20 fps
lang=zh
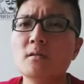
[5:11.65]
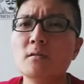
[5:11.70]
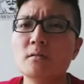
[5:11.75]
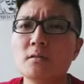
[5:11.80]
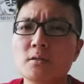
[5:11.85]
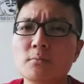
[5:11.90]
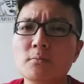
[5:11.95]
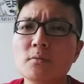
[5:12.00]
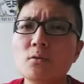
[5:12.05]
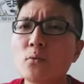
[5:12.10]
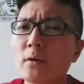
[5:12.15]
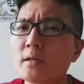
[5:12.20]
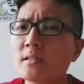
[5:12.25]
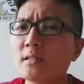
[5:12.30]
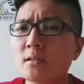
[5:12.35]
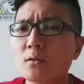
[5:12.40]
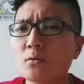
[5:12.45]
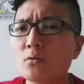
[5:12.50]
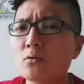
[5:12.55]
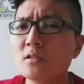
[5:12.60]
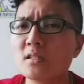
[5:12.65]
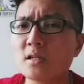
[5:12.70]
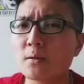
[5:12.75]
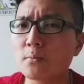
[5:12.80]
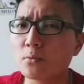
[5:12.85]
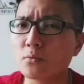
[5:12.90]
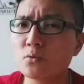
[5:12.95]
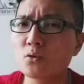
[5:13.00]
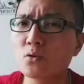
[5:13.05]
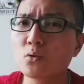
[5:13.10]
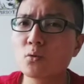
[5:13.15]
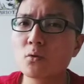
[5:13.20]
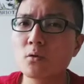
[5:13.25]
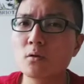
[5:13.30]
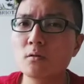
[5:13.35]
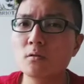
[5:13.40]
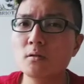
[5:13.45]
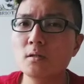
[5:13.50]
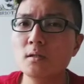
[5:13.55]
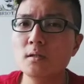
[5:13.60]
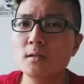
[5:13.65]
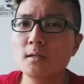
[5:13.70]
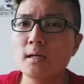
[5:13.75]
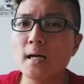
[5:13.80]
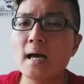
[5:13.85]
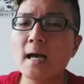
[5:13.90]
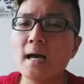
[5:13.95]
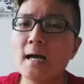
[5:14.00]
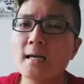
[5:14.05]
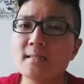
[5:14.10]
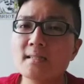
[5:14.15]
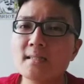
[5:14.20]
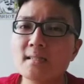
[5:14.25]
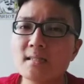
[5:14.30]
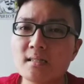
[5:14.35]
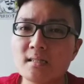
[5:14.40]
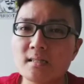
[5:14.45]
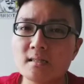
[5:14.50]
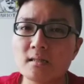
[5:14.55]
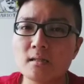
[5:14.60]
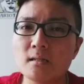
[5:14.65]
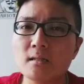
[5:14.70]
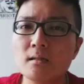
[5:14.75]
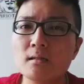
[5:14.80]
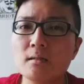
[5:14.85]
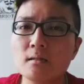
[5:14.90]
什么危险的东西也不做，安安静静的，